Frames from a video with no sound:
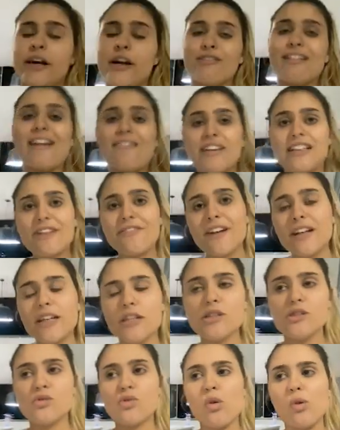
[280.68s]
Eu tava até
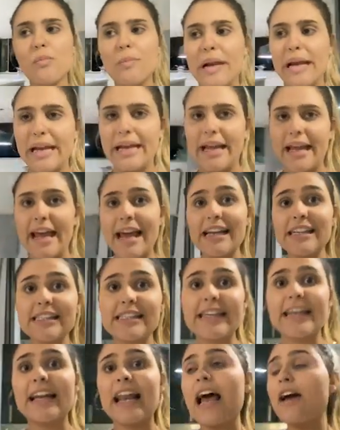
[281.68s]
falando isso com o Brenner. Eles
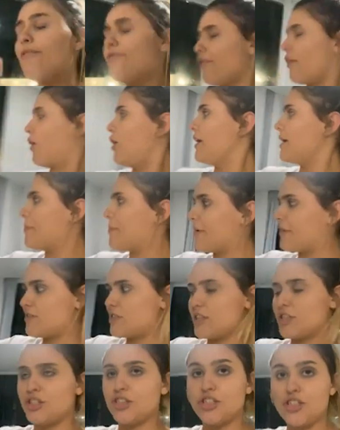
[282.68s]
têm lá fora pra
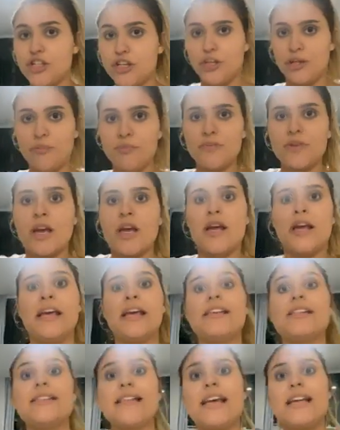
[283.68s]
fazer xixi.
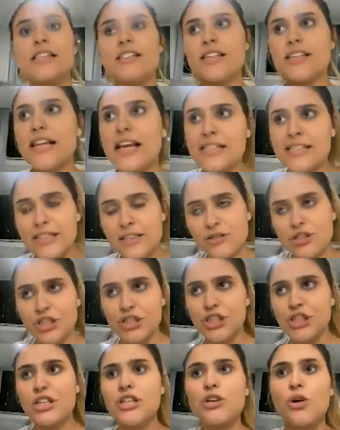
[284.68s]
E se eles fizessem
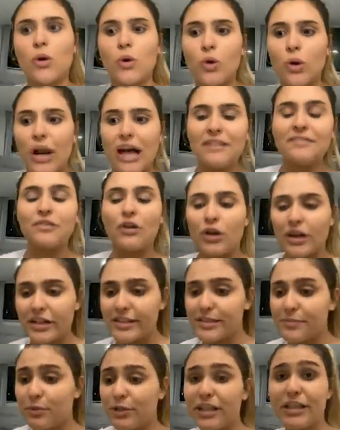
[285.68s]
xixi e cocô lá fora,
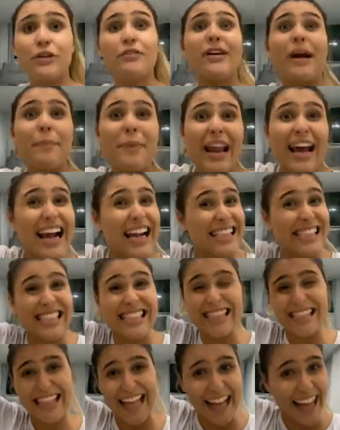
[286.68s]
eles poderiam ficar pela casa
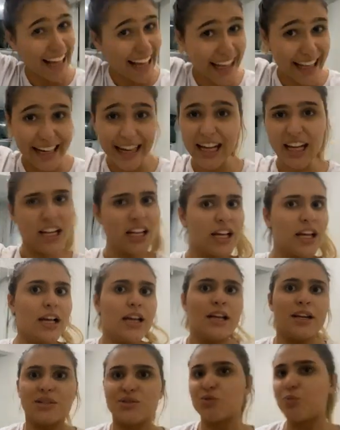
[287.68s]
inteira.
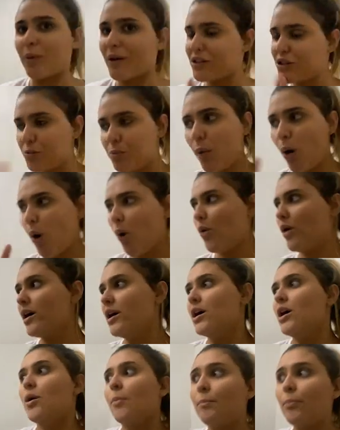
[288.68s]
E super de boa.
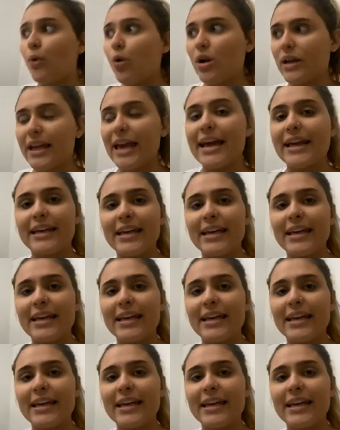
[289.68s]
Por quê?